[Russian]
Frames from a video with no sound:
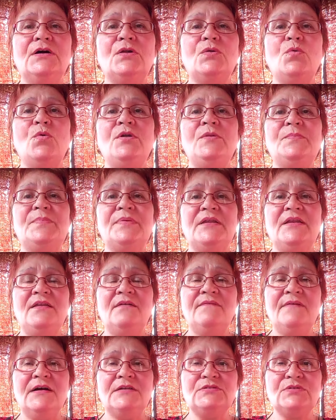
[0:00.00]
роль
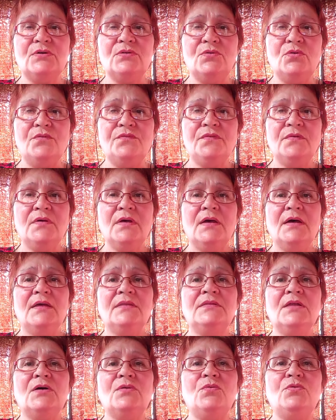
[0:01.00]
проливать кровь
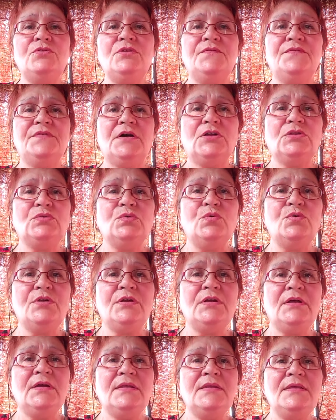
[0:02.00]
народов,
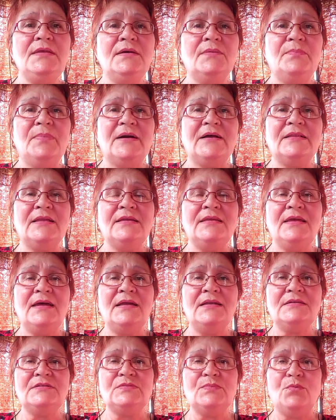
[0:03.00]
которые не
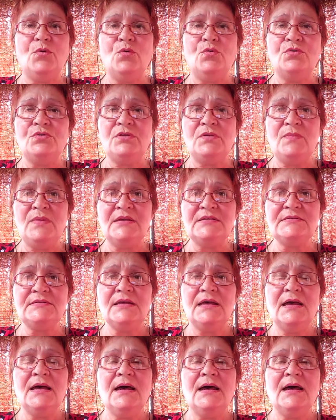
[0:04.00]
поклонялись Богу небес,